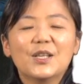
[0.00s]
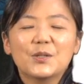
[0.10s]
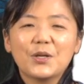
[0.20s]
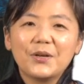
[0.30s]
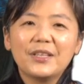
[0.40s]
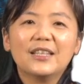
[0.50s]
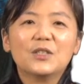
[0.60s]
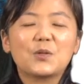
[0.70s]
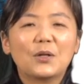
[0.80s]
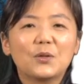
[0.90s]
最后一页的
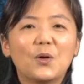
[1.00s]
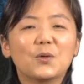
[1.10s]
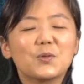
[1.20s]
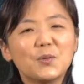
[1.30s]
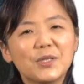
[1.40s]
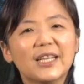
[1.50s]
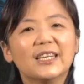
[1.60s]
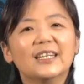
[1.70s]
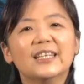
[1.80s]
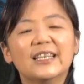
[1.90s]
床头出现
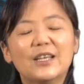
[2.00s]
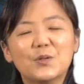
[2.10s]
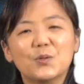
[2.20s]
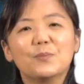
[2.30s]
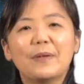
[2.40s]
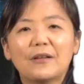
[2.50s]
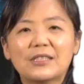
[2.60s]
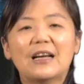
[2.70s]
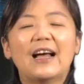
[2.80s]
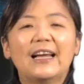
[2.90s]
了一个耶稣抱
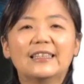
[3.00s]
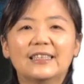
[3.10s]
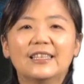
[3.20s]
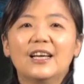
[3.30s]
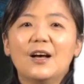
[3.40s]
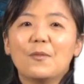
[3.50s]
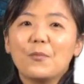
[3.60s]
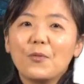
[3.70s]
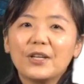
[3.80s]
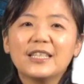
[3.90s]
小孩的
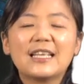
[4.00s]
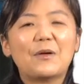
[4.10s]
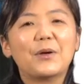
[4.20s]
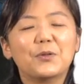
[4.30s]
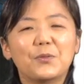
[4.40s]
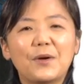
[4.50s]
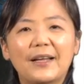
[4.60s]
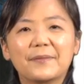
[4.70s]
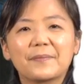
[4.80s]
玻璃彩绘图案，